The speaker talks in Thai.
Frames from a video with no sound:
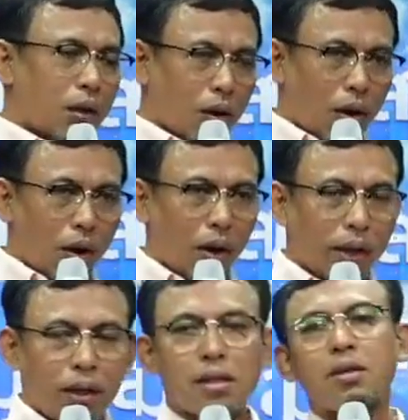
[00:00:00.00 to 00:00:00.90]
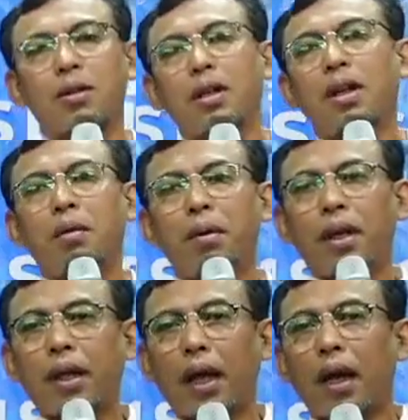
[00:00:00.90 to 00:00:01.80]
น้อยที่สุดที่นบี
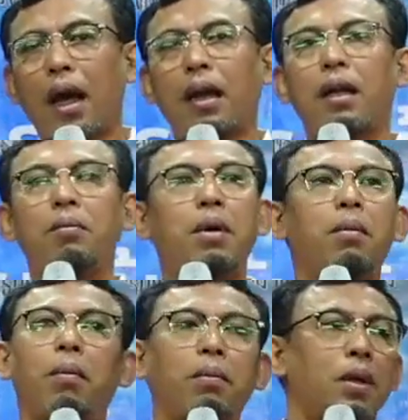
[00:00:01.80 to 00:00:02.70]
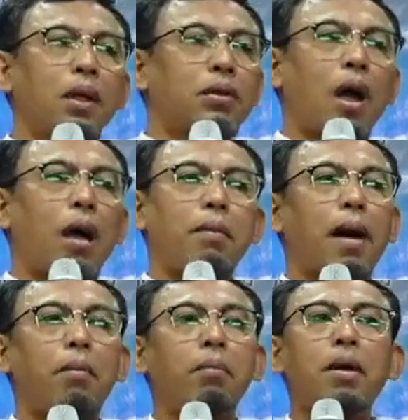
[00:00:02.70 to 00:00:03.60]
แต่งงานนบีบอกซอฮาบะ
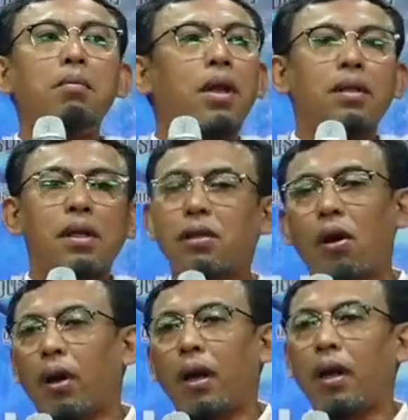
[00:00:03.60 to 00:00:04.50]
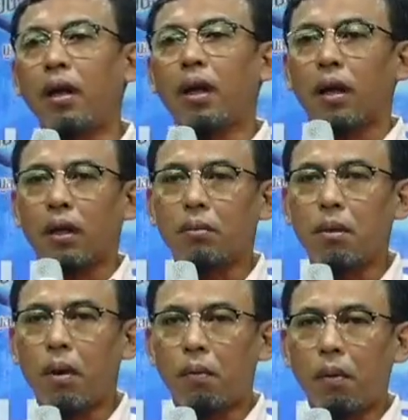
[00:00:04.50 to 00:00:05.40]
ห์ไม่มีสินสอดอะไรเลยนบี
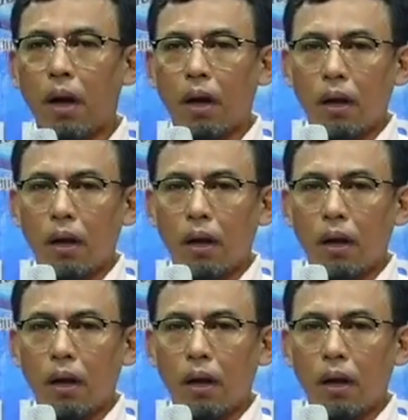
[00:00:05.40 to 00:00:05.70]
บอกว่า